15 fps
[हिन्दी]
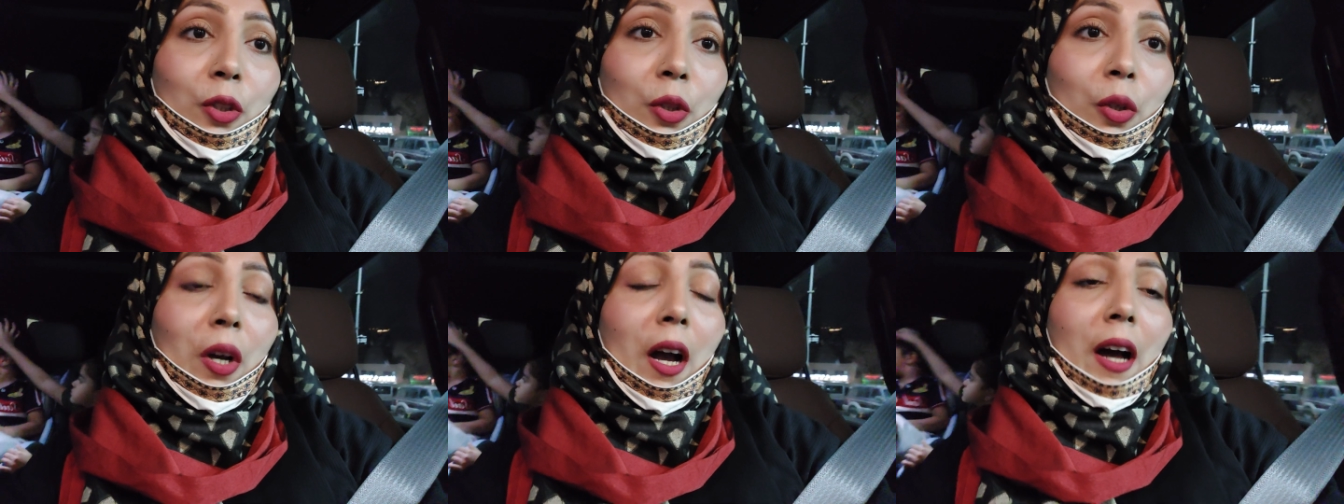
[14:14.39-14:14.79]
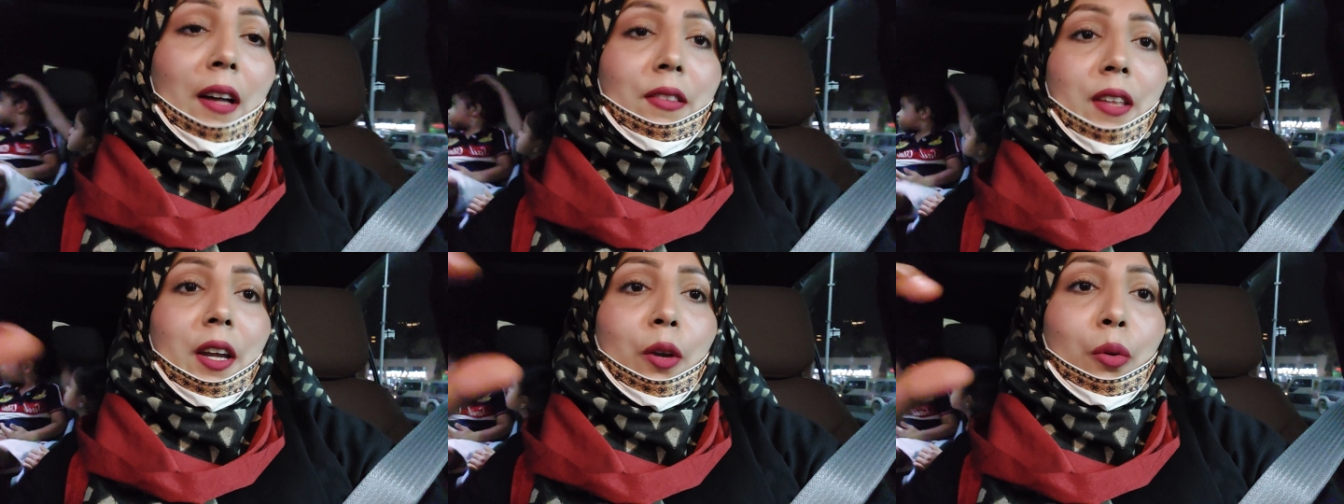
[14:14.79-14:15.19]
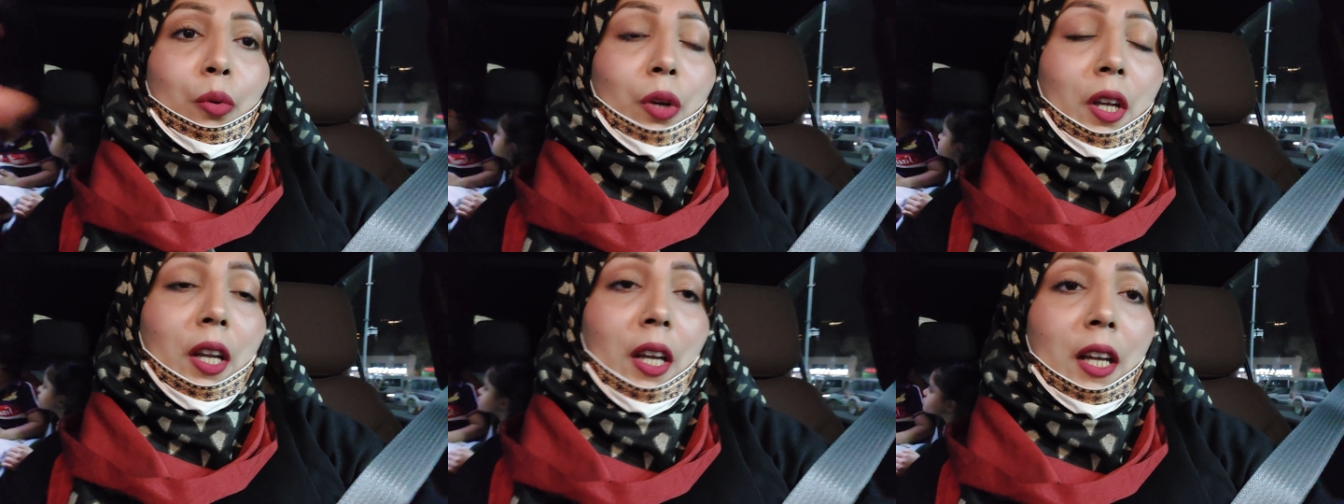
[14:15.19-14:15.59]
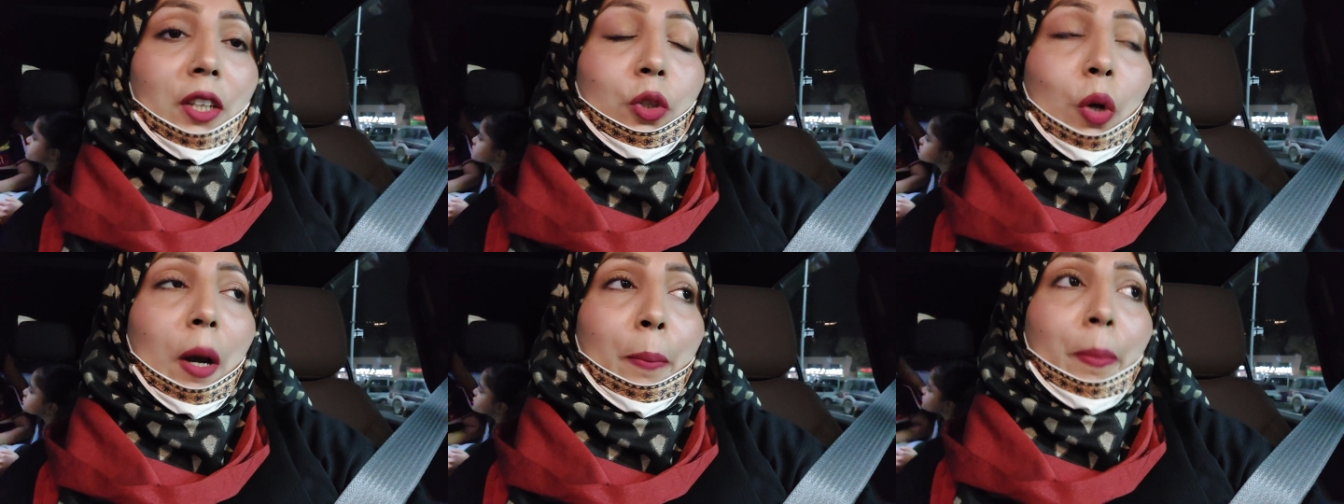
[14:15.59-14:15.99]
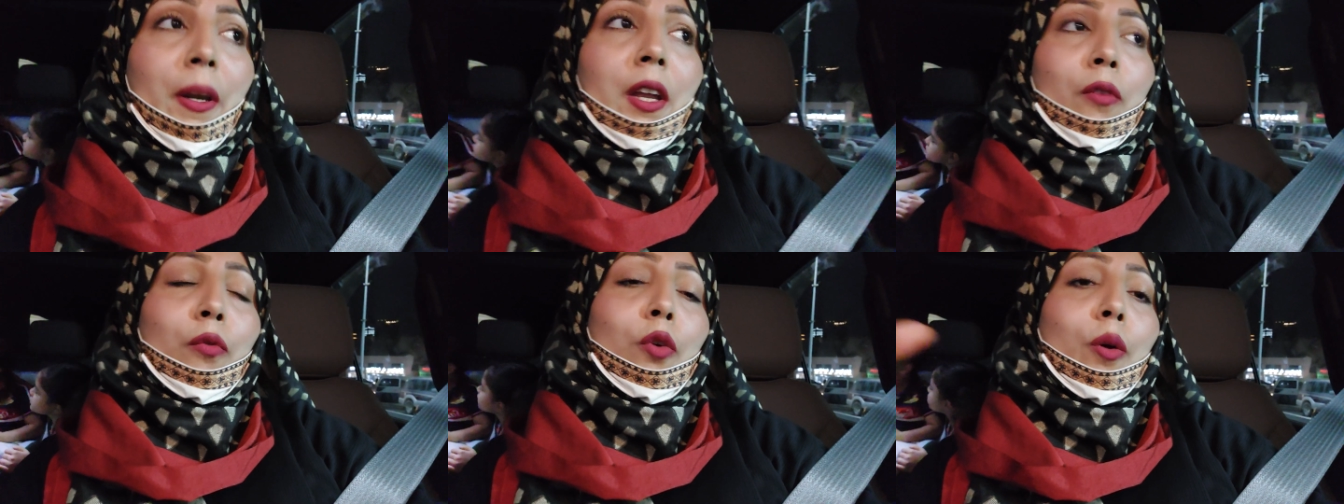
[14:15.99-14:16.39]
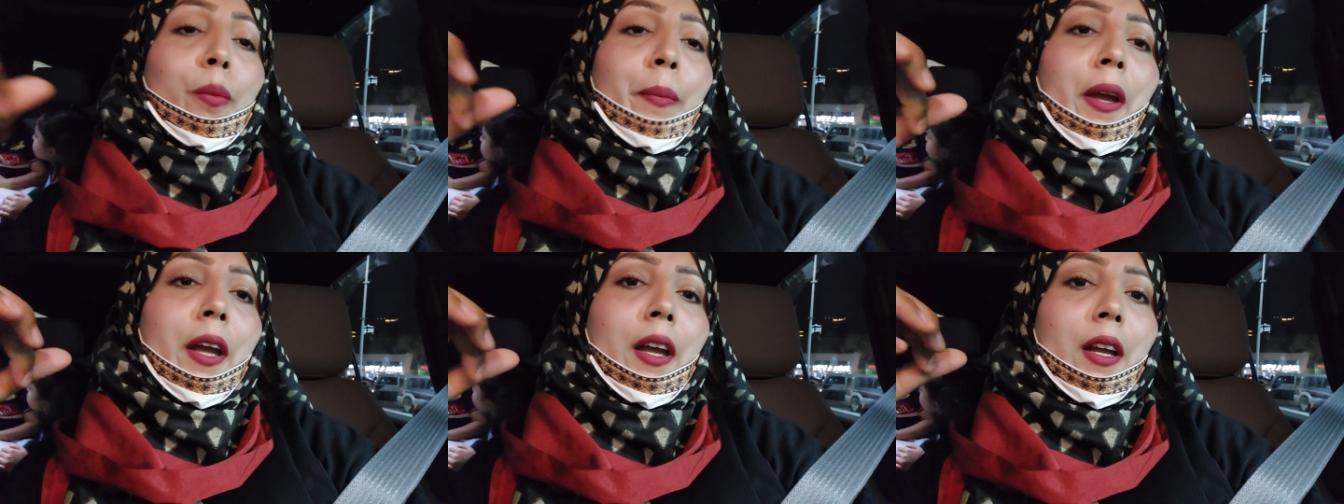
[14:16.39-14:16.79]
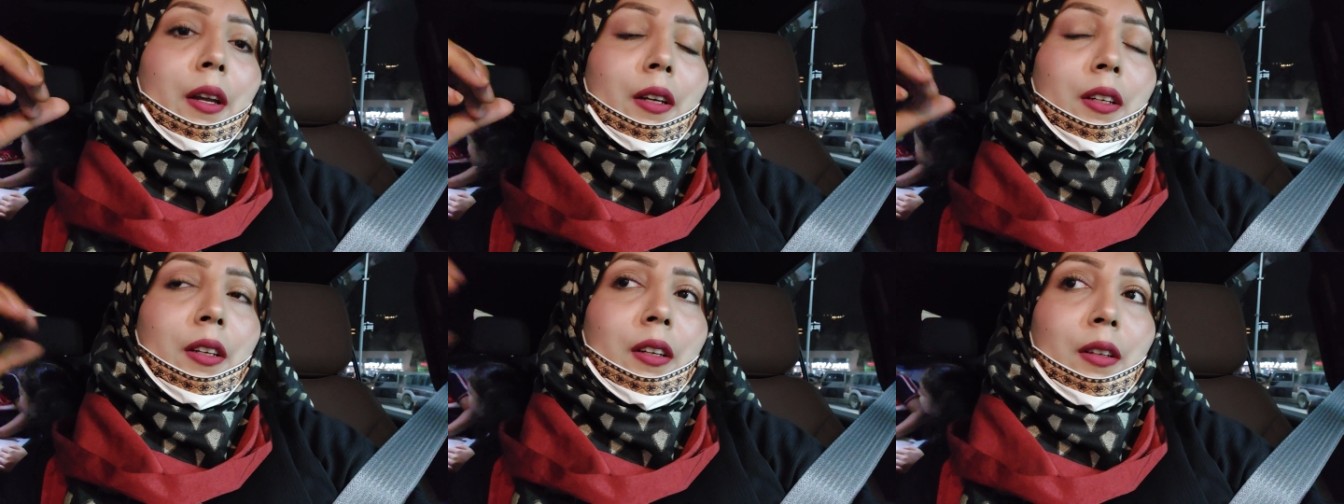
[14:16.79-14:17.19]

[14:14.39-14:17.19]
जो ख़ास एक रूटीन है जो अपनी वो मैं